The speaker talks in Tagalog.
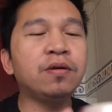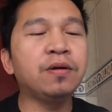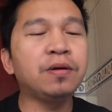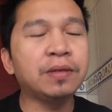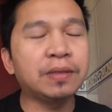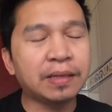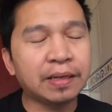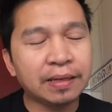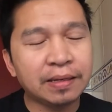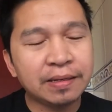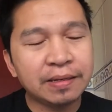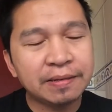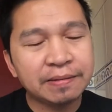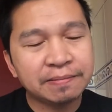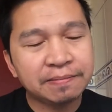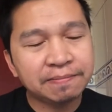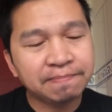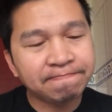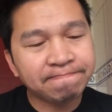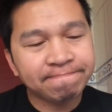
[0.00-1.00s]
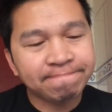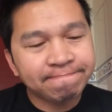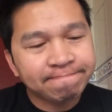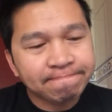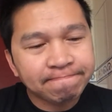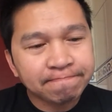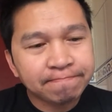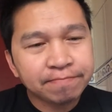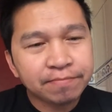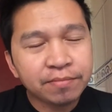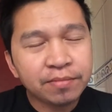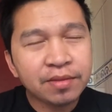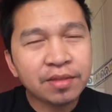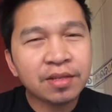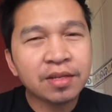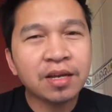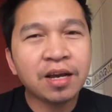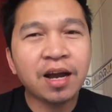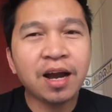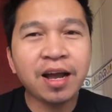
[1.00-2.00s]
Okay.
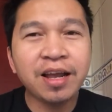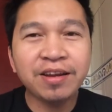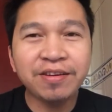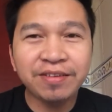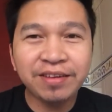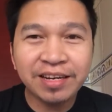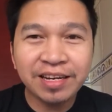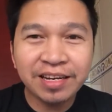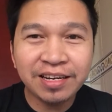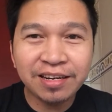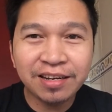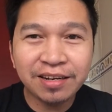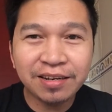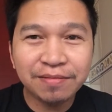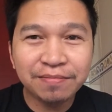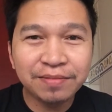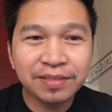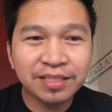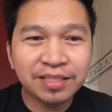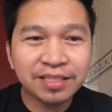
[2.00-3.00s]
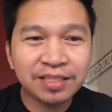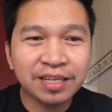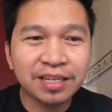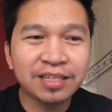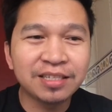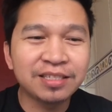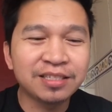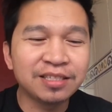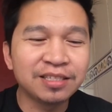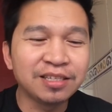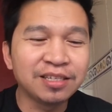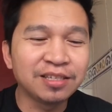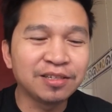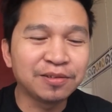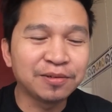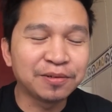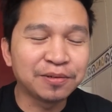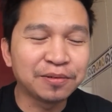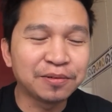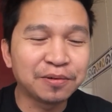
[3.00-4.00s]
I really love the taste
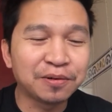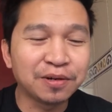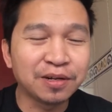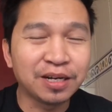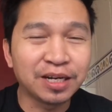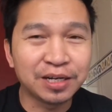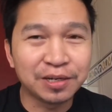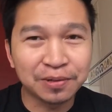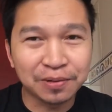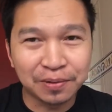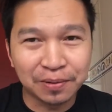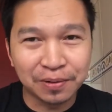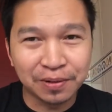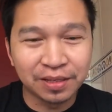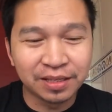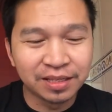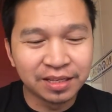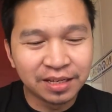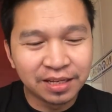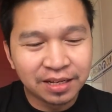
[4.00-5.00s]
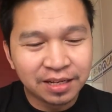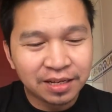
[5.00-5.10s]
nitong Organo Gold